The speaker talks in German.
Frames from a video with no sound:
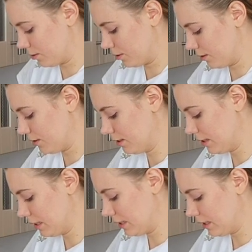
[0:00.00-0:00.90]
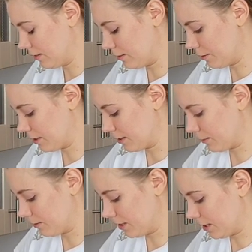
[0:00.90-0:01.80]
können, wenn man sich
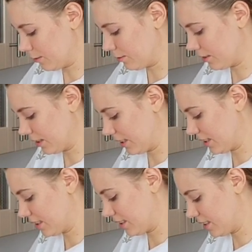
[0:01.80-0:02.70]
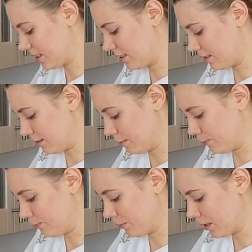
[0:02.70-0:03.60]
mal wieder aufgeregt hat.
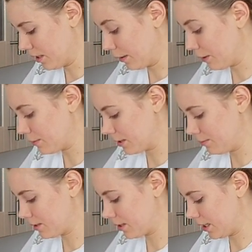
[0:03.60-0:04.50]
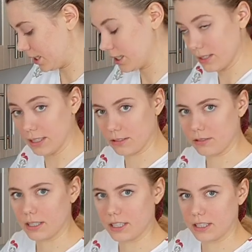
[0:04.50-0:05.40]
Ähm, ja, manchmal gibt es halt ehrlich gesagt
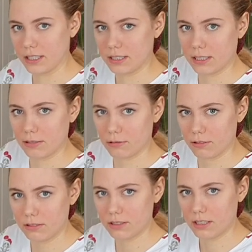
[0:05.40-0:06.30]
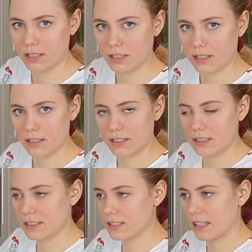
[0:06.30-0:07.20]
auch gar keinen richtigen Grund dann
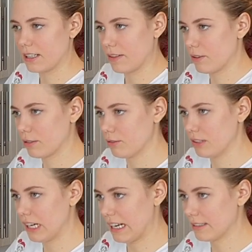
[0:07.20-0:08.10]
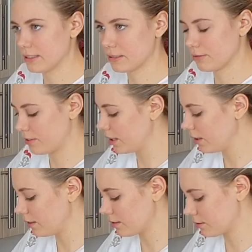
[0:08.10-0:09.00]
ist es halt einfach nur wieder alles zu
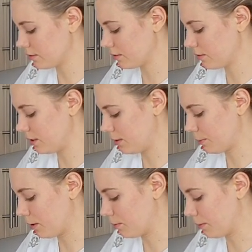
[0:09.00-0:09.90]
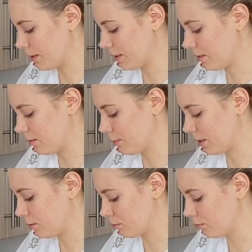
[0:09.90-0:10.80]
viel und irgendwie, ich brauche mal mein,
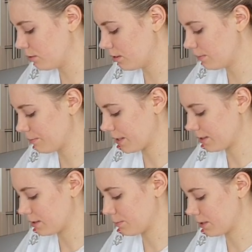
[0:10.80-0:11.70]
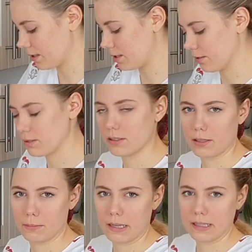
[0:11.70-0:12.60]
meine Ruhe. Also ich bin halt auch so
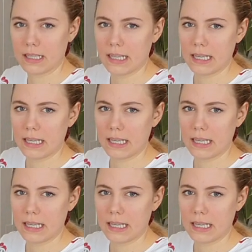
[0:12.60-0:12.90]
jemand,